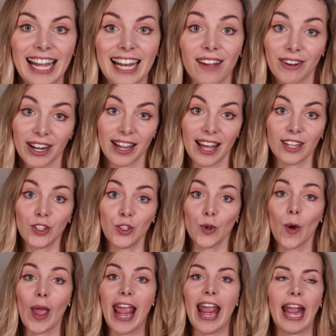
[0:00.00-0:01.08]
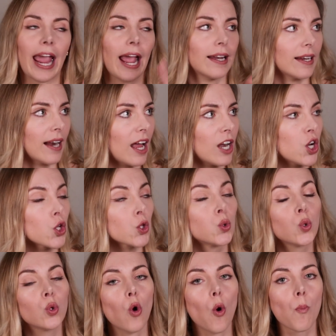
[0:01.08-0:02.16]
La verdad, yo en general
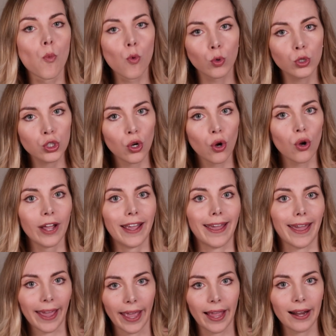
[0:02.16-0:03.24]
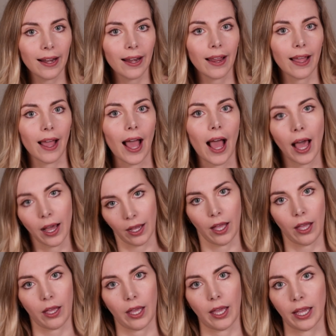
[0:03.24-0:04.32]
dudo mucho que él
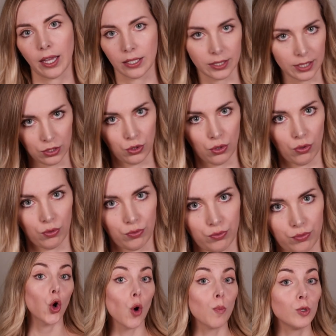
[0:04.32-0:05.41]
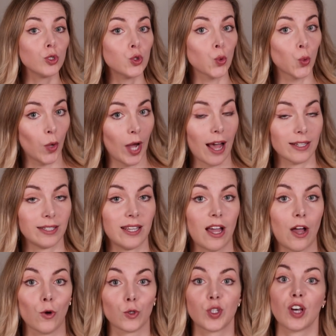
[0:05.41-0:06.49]
haga ejercicio. Como su
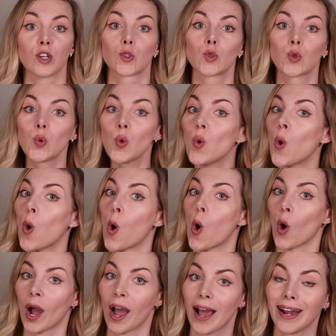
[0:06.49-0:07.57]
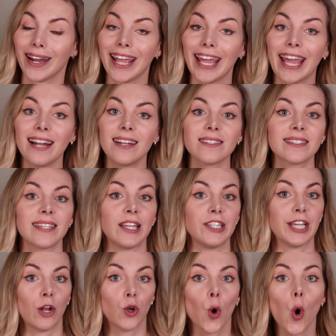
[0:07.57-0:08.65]
casa, o sea, su hogar, él
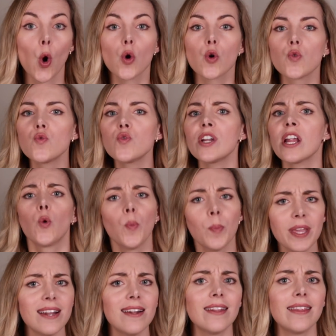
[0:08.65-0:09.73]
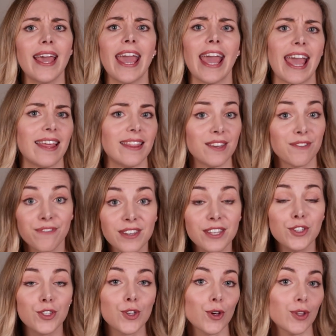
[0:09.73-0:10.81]
señaló un humilde
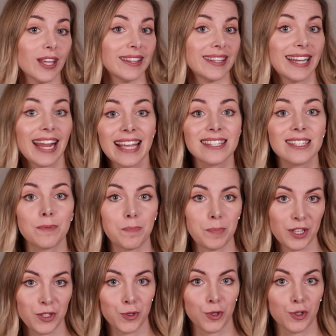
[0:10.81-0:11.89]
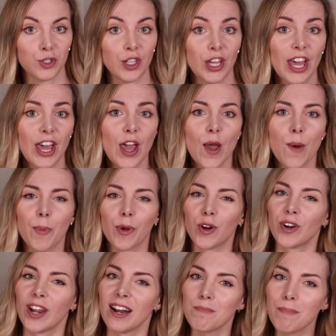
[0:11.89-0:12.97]
edificio de tres pisos,
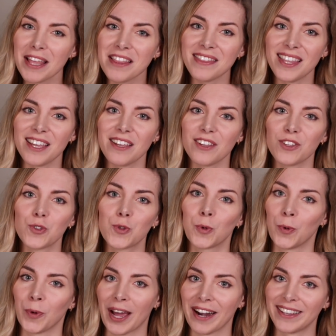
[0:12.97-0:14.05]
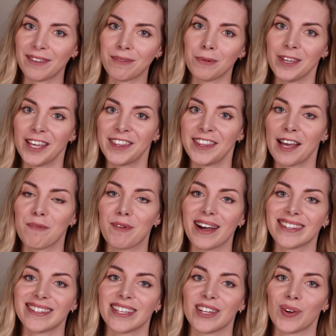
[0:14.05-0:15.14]
pero realmente su lugar de vivienda
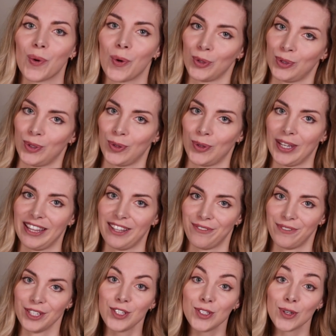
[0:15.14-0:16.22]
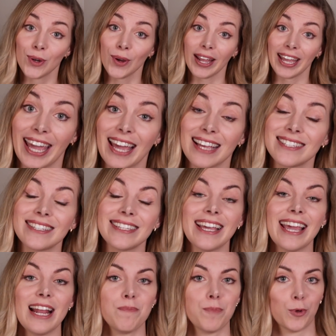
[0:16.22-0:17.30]
va a ser otro edificio que es
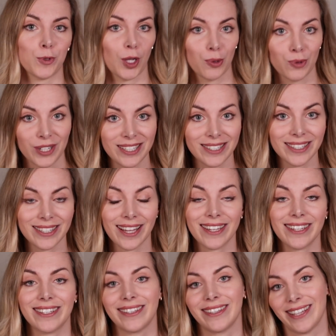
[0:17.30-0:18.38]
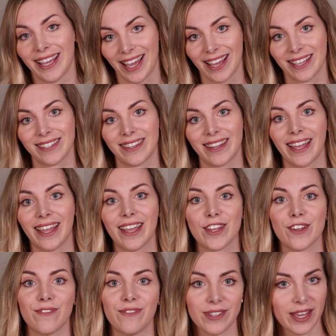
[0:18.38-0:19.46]
el protagonista de este
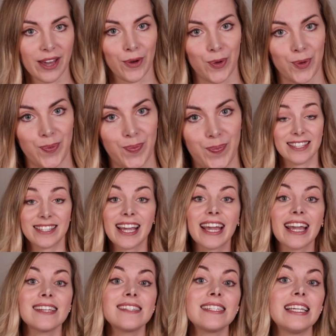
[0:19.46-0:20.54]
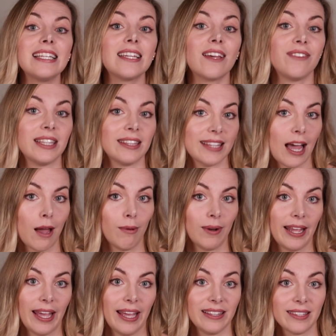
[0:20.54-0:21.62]
video. Sé que es
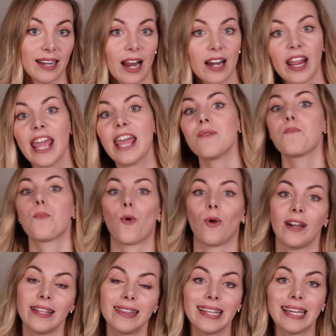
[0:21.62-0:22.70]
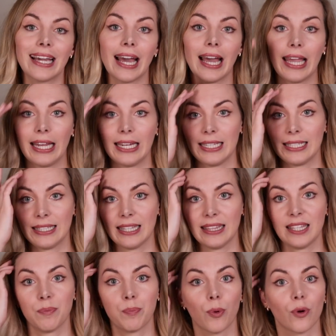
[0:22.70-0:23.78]
inevitable entrar en política en este
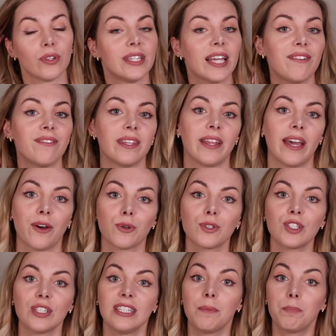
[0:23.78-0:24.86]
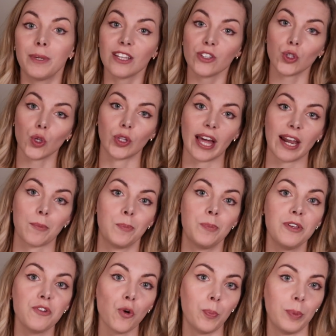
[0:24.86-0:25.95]
tipo de videos, ni pienso dar
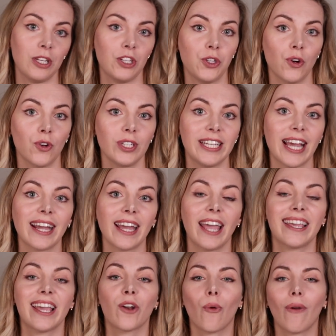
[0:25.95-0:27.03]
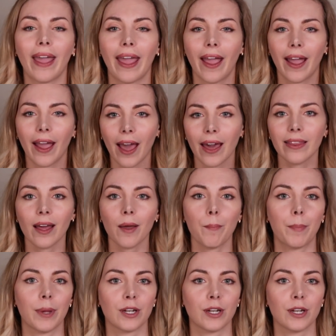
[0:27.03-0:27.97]
mi opinión ya que quiero que cada